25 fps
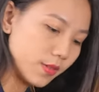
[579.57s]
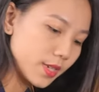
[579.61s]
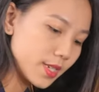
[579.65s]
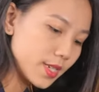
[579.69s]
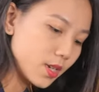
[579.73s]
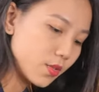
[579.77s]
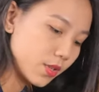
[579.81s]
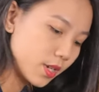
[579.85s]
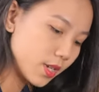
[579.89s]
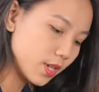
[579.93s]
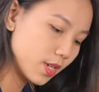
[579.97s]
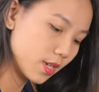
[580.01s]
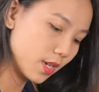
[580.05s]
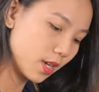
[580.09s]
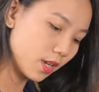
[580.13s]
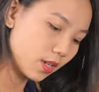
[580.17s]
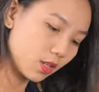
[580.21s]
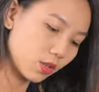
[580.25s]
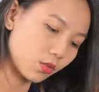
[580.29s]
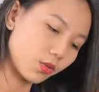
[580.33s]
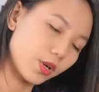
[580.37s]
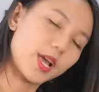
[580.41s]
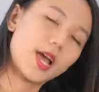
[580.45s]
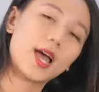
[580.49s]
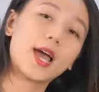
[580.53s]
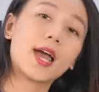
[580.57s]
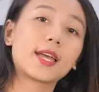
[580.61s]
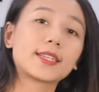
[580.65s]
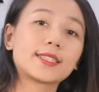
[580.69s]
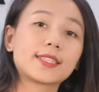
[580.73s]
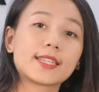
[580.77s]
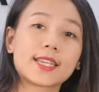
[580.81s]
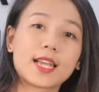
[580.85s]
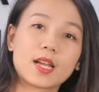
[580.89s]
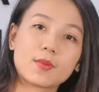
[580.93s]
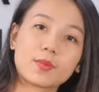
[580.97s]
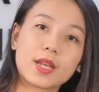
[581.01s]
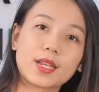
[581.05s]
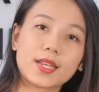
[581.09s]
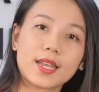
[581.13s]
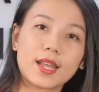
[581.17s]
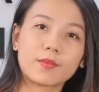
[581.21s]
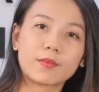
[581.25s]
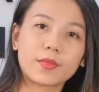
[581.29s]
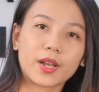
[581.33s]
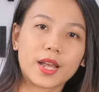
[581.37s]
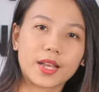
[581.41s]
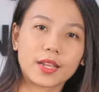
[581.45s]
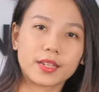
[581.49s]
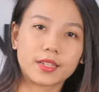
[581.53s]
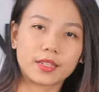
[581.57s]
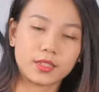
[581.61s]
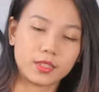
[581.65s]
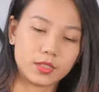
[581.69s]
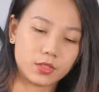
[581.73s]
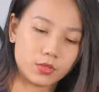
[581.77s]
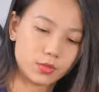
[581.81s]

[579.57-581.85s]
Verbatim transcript: Và sau khi kết nối hai dây cáp kết năm này